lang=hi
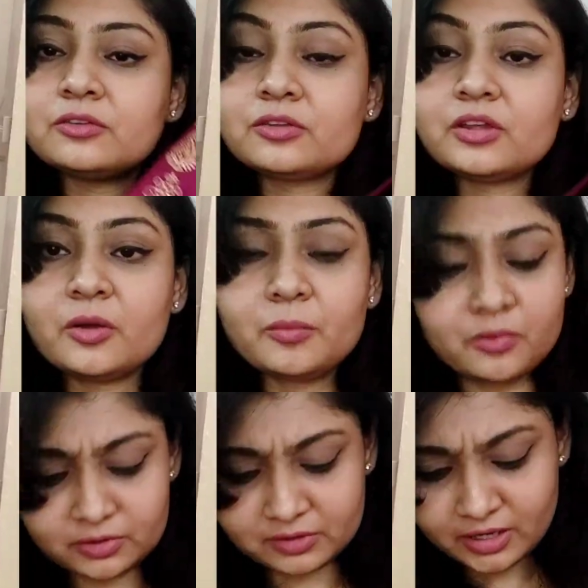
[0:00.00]
ही सुंदर है
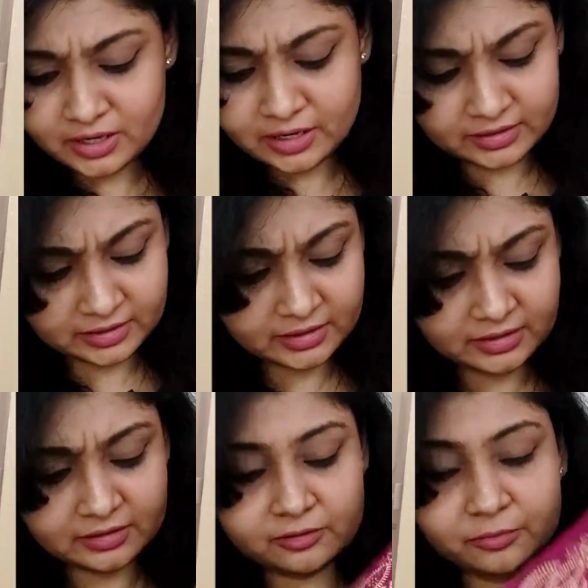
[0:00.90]
बहुत सारे अलग अलग
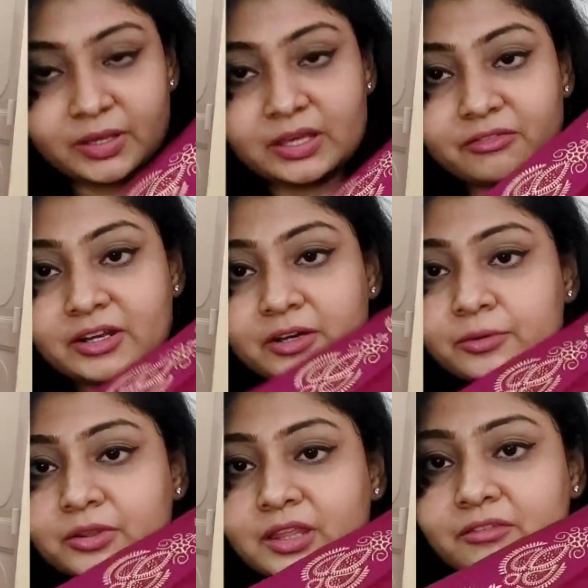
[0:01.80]
कलर्स में ये वाला
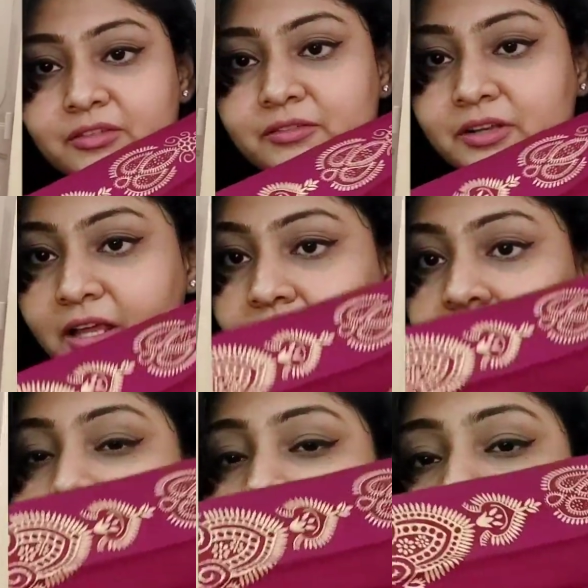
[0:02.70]
कुर्ती अवेलेबल है
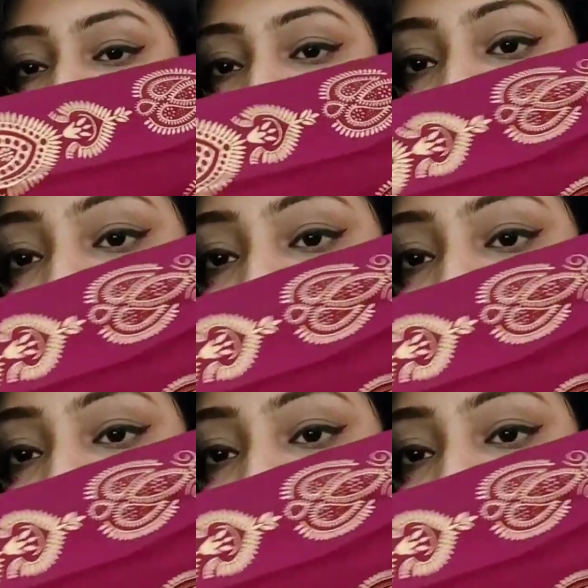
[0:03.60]
तो